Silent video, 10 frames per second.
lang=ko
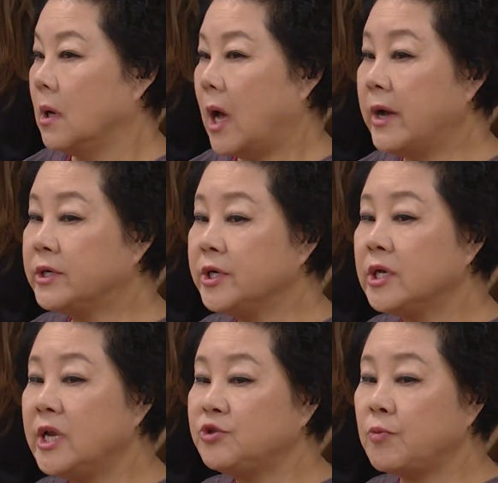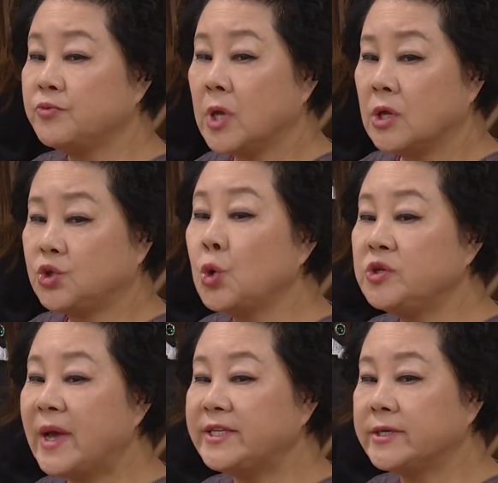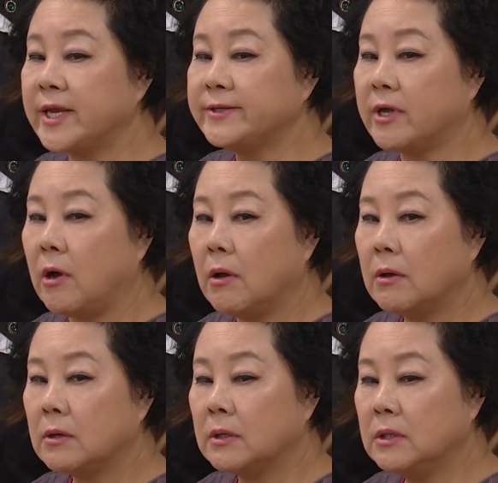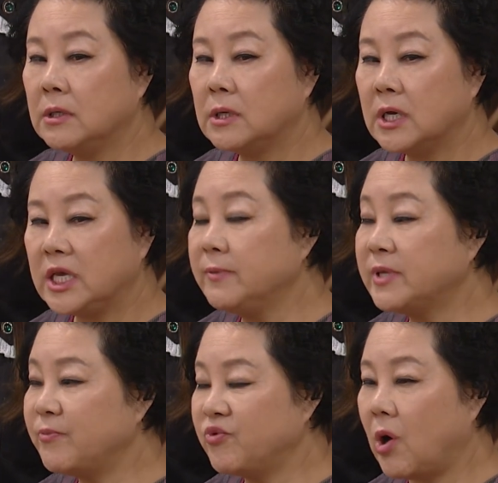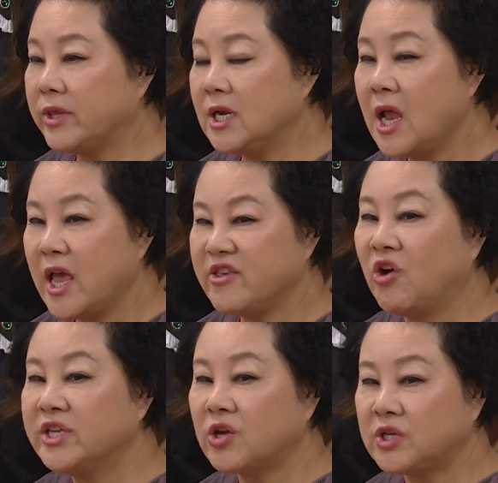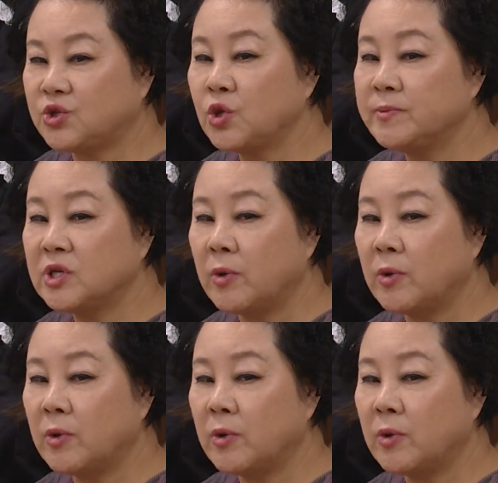아, 그러길래 좀 조심하지 그랬어. 어? 임산부가 어딜 여기저기 조심성